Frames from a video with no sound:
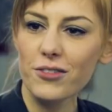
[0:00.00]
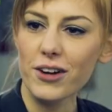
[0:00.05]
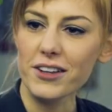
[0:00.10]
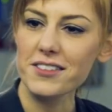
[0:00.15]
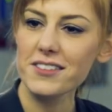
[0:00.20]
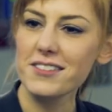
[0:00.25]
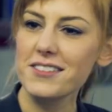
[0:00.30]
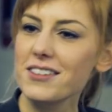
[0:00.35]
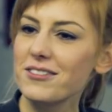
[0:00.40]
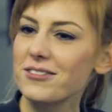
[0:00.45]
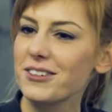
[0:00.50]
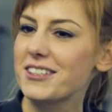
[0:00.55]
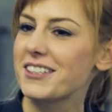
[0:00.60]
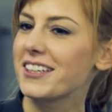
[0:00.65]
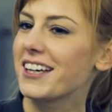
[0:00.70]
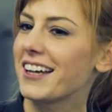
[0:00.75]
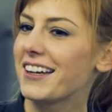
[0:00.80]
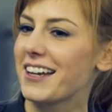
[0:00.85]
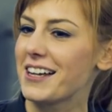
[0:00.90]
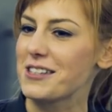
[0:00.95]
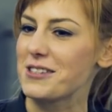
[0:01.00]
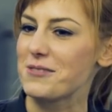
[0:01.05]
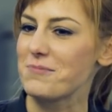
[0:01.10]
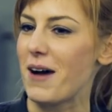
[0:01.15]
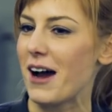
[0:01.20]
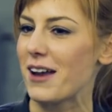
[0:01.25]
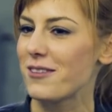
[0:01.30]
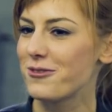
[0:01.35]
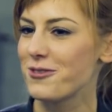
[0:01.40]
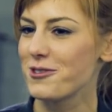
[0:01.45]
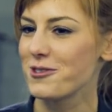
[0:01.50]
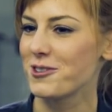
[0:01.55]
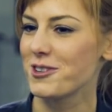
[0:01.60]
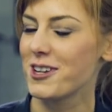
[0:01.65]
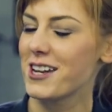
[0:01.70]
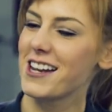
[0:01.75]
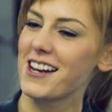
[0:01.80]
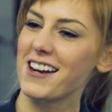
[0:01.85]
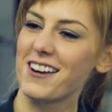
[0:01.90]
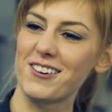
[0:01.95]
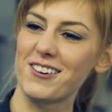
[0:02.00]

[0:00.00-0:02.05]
Was ist dir wichtiger, dein Smartphone oder dein